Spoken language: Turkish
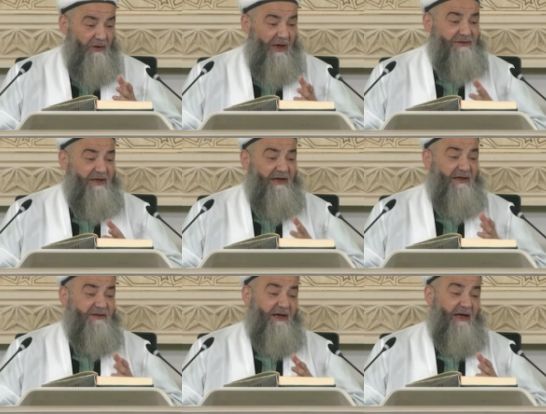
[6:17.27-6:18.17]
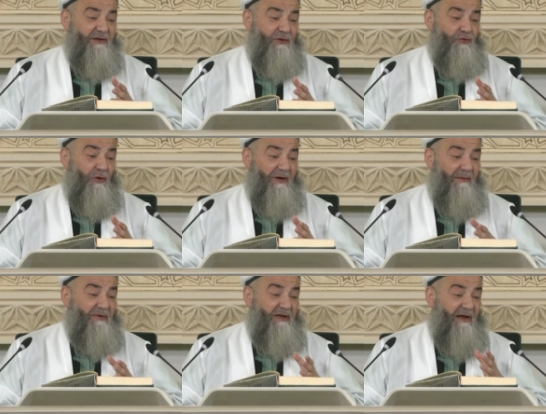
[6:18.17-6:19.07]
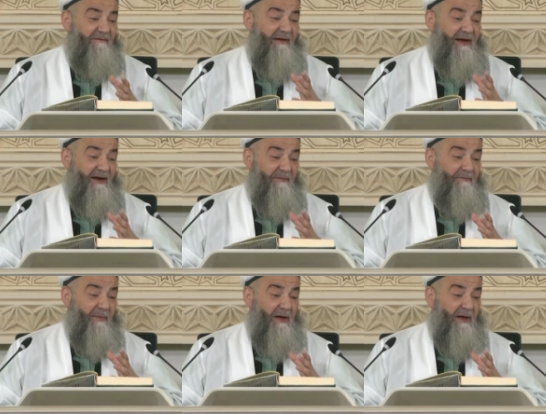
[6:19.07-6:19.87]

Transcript: Kaç senenin zekatını sonra birden veririm.